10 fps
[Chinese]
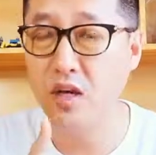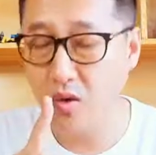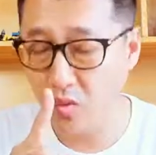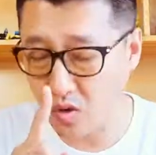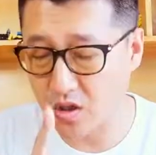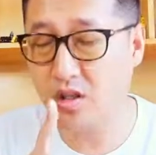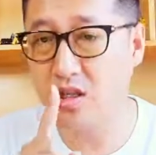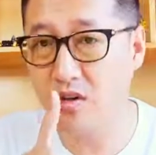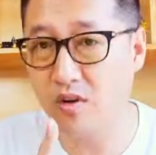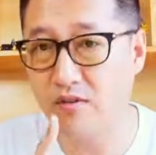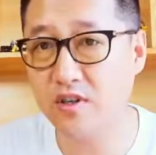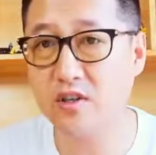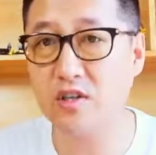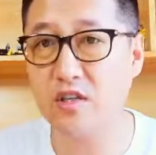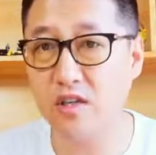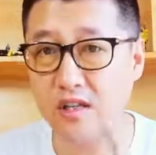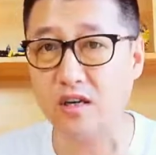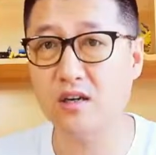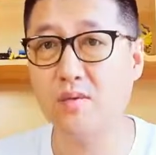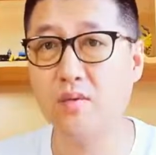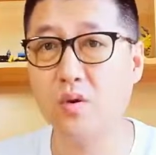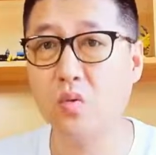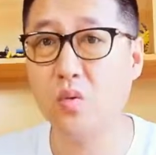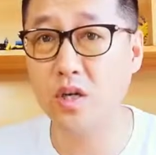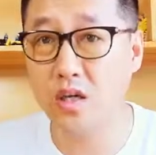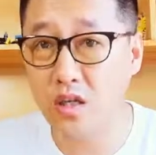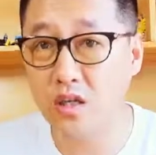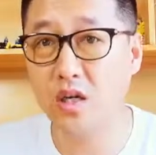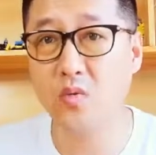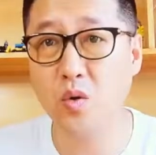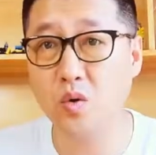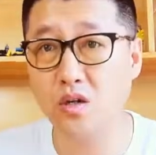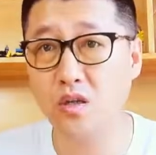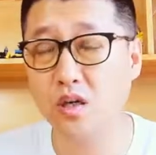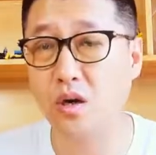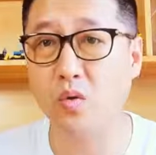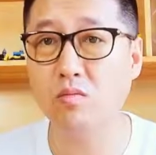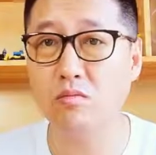我是亿万分之一的那个人，我一定认为我是一个龙。